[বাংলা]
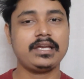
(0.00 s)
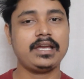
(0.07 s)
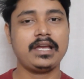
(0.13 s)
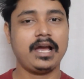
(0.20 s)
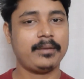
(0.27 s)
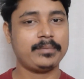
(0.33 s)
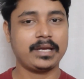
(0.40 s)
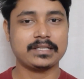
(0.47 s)
নিয়ে
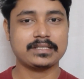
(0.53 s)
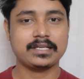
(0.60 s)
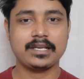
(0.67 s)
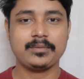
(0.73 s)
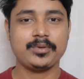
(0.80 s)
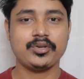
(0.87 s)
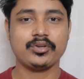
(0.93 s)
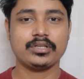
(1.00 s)
আমি আজকের
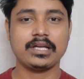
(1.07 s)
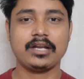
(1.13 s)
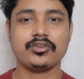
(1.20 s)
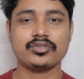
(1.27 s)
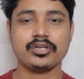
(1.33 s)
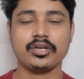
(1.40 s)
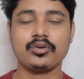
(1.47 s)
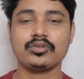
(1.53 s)
এই ভিডিওতে
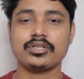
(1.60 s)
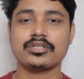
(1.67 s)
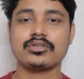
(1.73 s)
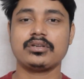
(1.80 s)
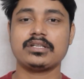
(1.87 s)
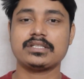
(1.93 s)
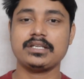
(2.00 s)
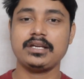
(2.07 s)
আলোচনা করতে
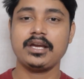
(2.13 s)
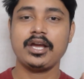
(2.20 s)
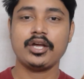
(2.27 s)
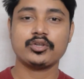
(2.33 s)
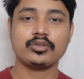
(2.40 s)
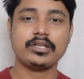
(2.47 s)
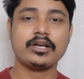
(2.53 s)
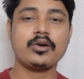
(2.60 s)
চলেছি
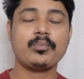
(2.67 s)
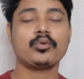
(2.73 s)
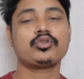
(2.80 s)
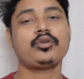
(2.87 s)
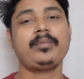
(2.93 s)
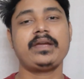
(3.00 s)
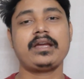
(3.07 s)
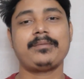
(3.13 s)
তো দেখো
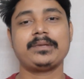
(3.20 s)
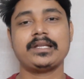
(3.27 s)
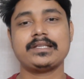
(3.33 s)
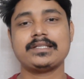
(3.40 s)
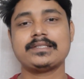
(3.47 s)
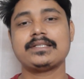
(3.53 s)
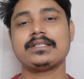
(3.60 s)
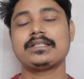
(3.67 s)
প্রথমেই আমাদের
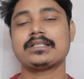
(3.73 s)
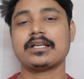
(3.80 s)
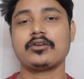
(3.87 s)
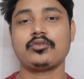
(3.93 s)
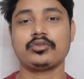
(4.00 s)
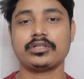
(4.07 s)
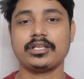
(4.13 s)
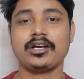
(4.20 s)
যে জিনিসটা
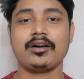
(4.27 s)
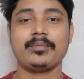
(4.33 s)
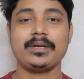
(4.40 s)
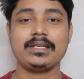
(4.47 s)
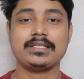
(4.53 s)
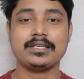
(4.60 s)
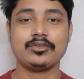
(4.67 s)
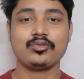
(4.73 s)
করতে হবে
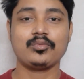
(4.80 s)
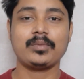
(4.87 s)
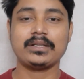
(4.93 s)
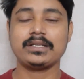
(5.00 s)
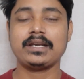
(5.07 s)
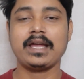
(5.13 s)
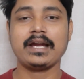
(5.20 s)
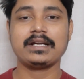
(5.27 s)
যে
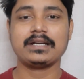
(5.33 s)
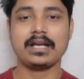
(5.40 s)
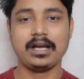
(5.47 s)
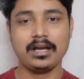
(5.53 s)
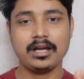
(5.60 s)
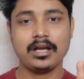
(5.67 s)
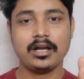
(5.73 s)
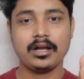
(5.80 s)
তোমাদের একটা
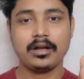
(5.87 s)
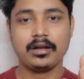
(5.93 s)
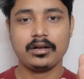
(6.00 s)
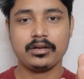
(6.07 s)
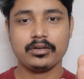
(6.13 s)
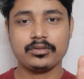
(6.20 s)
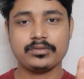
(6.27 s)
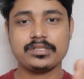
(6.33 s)

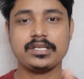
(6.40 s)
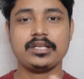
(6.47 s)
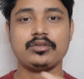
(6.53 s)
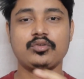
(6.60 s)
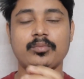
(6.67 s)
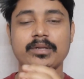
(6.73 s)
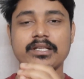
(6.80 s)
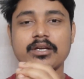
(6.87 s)
যে
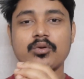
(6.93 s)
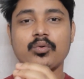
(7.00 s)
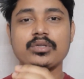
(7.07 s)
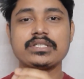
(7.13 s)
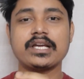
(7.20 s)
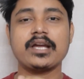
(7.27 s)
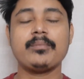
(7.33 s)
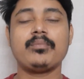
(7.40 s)
তোমাদের কোন
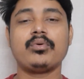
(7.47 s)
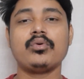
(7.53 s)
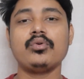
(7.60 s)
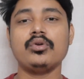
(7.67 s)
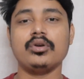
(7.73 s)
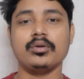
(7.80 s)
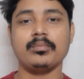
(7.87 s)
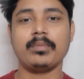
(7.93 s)
জায়গায়
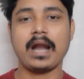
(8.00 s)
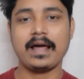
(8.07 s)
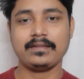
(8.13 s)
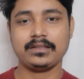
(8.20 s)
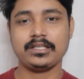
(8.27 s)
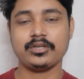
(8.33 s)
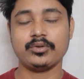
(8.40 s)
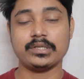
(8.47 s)
ভুল
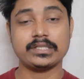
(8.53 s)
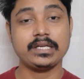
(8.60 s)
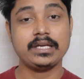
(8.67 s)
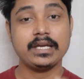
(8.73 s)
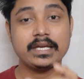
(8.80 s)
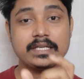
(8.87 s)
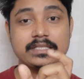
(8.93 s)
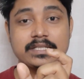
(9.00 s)
ভ্রান্তি রয়েছে
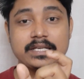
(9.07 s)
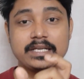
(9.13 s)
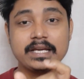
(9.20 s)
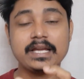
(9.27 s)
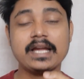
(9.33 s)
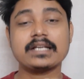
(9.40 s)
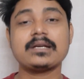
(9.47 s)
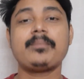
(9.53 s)

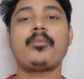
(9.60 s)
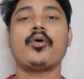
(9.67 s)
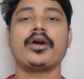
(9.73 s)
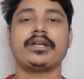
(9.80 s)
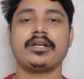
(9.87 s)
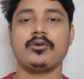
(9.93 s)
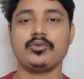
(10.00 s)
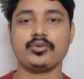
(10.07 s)
সেটাকে একটা
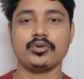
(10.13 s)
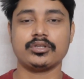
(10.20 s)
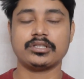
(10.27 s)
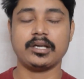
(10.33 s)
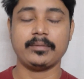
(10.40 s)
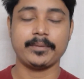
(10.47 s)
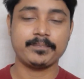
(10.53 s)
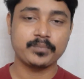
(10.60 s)
পয়েন্ট আউট করতে
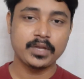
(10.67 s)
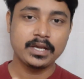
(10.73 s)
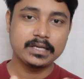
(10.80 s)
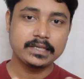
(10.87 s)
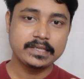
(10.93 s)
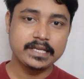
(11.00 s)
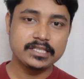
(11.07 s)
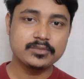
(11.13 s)
হবে
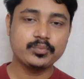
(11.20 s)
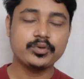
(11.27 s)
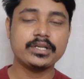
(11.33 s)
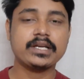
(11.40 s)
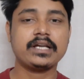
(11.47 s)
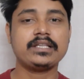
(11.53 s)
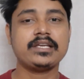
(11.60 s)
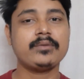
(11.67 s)
টেস্ট
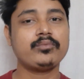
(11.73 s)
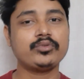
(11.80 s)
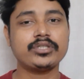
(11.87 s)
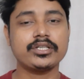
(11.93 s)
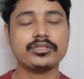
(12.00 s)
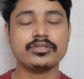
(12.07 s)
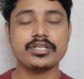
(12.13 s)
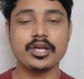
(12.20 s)
পরীক্ষা দিয়ে
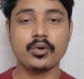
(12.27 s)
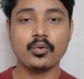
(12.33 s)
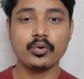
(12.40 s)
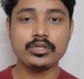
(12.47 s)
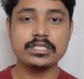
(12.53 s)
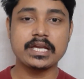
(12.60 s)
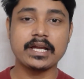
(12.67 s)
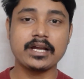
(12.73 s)
বুঝেছো যে
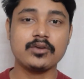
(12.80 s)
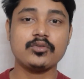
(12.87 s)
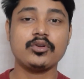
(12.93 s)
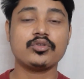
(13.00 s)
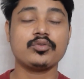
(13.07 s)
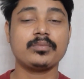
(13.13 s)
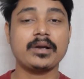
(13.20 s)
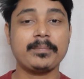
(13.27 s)
কোন জায়গাগুলো
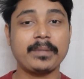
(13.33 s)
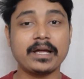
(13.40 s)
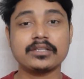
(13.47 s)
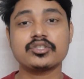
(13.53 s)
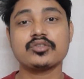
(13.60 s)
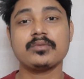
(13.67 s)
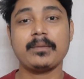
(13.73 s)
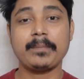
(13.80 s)
তোমরা
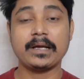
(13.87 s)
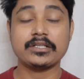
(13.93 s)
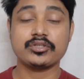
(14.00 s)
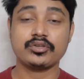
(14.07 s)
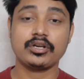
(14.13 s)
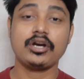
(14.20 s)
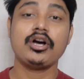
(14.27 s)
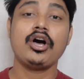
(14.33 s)
পাচ্ছ বা পাচ্ছ
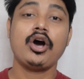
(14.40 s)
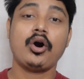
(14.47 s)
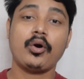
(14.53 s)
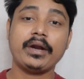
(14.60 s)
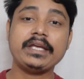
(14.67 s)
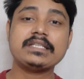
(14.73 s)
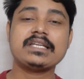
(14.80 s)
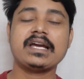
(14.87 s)
না
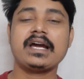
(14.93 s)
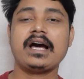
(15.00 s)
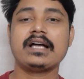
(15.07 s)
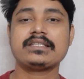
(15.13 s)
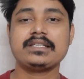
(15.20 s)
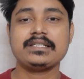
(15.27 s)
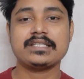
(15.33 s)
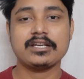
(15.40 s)
অনেক জায়গা
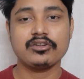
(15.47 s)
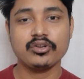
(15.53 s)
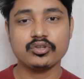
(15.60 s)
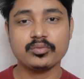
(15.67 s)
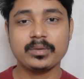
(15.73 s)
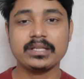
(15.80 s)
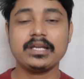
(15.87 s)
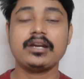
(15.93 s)
আছে যেগুলো
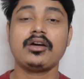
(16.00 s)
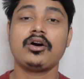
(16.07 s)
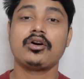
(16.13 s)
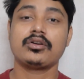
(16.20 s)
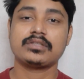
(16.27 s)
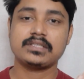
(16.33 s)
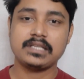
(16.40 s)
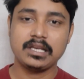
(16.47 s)
তোমাদের
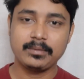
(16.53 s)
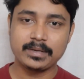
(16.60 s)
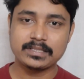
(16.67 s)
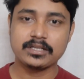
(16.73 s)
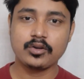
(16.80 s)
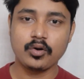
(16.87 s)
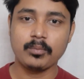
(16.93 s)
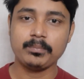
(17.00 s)

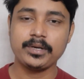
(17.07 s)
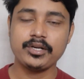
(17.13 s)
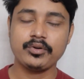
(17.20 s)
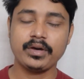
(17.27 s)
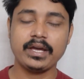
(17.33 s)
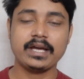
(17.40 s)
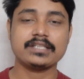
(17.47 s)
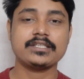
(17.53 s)
সিলেবাসে কমপ্লিট
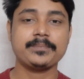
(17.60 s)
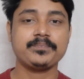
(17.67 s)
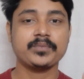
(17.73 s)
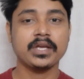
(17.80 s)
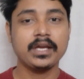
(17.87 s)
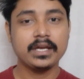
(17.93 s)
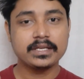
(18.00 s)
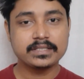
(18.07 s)
হয়ে গেছে
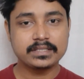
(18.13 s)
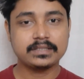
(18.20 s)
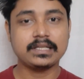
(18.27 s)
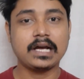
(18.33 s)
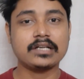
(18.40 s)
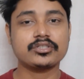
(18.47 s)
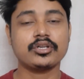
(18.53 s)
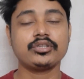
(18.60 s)

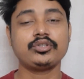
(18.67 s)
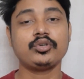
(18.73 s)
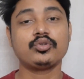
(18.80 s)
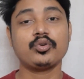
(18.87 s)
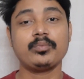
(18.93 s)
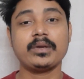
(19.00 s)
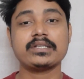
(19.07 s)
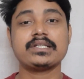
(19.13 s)
তা সত্ত্বেও
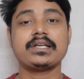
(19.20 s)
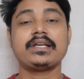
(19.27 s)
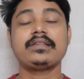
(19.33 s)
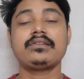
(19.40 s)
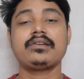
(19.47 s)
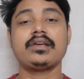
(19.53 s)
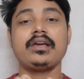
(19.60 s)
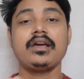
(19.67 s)
তোমরা
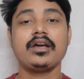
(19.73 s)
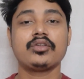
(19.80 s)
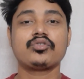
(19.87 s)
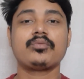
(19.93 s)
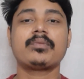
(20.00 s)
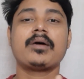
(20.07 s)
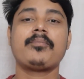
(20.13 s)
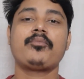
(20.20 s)
সেক্ষেত্রে
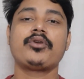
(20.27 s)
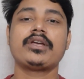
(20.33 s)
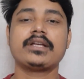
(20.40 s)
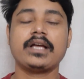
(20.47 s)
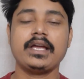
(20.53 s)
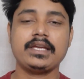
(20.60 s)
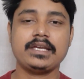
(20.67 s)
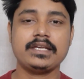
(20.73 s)
তোমরা
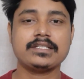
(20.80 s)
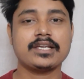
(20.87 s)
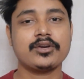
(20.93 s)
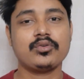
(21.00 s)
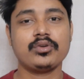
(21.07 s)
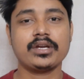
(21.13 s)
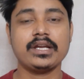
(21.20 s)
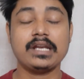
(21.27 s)
পরীক্ষায় গিয়ে
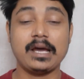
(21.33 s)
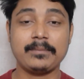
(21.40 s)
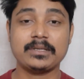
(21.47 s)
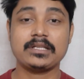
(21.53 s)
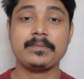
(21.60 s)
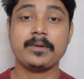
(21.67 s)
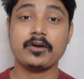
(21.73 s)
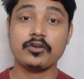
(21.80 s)
সেগুলোকে
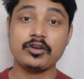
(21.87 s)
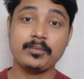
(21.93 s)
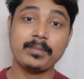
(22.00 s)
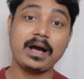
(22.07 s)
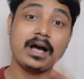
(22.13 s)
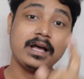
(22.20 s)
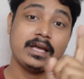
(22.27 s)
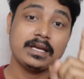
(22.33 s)
নামাতে পারোনি
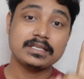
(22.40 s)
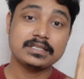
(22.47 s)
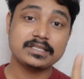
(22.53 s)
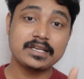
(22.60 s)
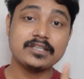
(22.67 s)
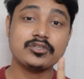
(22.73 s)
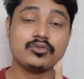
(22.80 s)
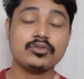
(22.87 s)
বা
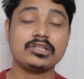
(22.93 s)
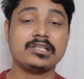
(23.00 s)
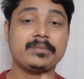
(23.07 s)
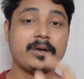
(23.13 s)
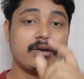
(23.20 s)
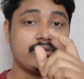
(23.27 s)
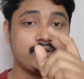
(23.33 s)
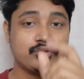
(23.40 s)
শেষ করতে
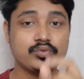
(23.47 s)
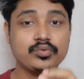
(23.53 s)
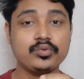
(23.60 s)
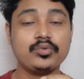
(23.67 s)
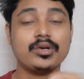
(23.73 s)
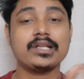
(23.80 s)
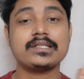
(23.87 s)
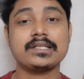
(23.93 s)
পারোনি শুরু
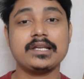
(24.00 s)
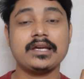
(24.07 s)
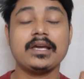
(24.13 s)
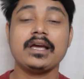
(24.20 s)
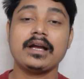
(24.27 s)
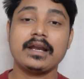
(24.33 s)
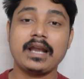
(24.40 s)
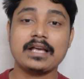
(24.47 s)
করেছিলে
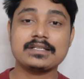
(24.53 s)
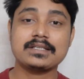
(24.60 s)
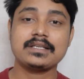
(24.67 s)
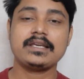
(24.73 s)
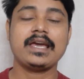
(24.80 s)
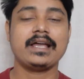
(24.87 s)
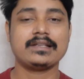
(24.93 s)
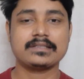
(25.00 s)
লাস্টে
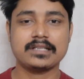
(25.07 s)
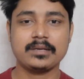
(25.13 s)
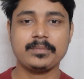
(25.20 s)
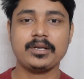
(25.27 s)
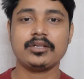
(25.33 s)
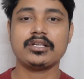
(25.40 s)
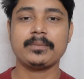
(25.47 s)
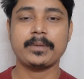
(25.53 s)
গিয়ে অ্যান্সার
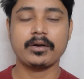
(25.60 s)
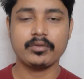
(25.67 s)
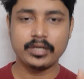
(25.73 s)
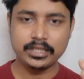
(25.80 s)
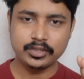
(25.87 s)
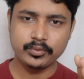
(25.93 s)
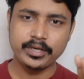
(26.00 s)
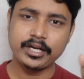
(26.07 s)
মেলাতে পারোনি
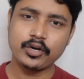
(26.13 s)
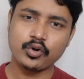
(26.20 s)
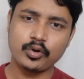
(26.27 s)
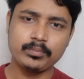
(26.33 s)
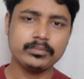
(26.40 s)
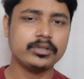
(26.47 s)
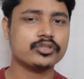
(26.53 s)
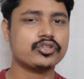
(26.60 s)
তো এরকম
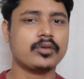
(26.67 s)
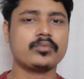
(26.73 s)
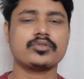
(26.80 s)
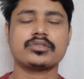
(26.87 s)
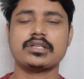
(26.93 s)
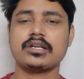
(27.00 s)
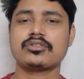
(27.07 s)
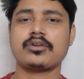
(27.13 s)

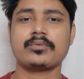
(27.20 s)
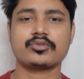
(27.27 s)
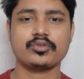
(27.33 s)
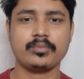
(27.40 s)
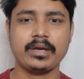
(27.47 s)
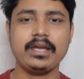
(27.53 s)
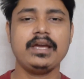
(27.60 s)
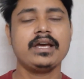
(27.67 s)
সমস্যা
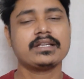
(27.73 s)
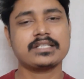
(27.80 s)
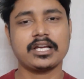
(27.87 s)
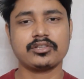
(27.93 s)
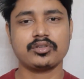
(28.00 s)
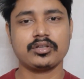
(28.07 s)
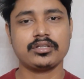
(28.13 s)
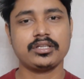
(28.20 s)
সবসময়
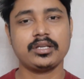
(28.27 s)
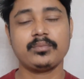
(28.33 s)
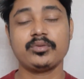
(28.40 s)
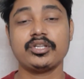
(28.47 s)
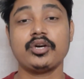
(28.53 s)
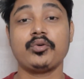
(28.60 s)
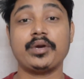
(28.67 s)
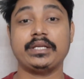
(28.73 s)
ছাত্রছাত্রীদের
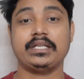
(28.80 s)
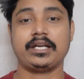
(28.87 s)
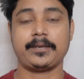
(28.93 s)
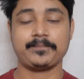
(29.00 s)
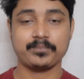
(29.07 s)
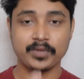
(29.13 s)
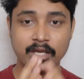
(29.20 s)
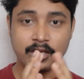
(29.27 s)
মধ্যে হয়ে থাকে
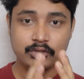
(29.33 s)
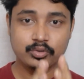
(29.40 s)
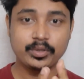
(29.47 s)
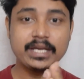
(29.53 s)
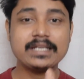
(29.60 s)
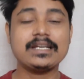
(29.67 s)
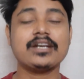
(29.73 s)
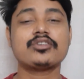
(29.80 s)
তো
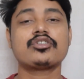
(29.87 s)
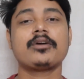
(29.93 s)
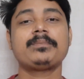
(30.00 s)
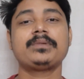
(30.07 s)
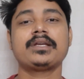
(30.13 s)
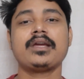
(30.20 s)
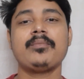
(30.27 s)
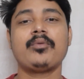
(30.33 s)
এটার
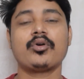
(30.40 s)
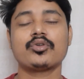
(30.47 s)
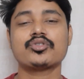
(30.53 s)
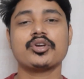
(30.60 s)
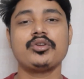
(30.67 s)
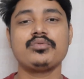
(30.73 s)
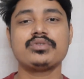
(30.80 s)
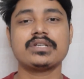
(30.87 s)
সবথেকে বড়
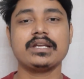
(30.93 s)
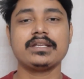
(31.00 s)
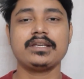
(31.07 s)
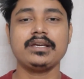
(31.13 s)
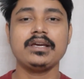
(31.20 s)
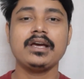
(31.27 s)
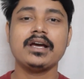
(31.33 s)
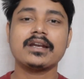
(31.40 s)
সলিউশন কি
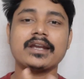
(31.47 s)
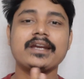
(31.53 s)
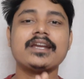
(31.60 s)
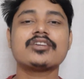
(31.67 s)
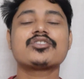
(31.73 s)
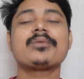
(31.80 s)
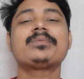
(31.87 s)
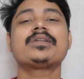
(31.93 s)
না
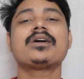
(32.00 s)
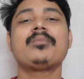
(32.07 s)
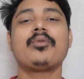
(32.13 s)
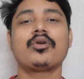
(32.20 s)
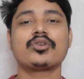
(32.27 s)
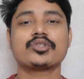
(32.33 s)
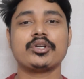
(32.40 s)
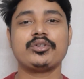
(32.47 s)
এটার সবথেকে
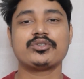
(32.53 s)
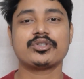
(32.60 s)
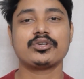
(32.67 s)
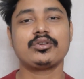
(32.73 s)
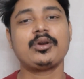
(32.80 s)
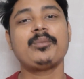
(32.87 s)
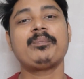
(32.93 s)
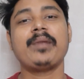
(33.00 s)
বড় সলিউশন
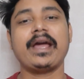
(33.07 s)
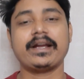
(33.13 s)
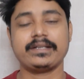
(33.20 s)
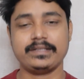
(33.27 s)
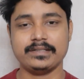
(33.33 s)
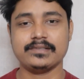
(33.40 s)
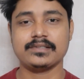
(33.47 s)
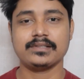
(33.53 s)
হলো
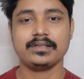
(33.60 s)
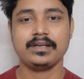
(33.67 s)
প্র্যাকটিস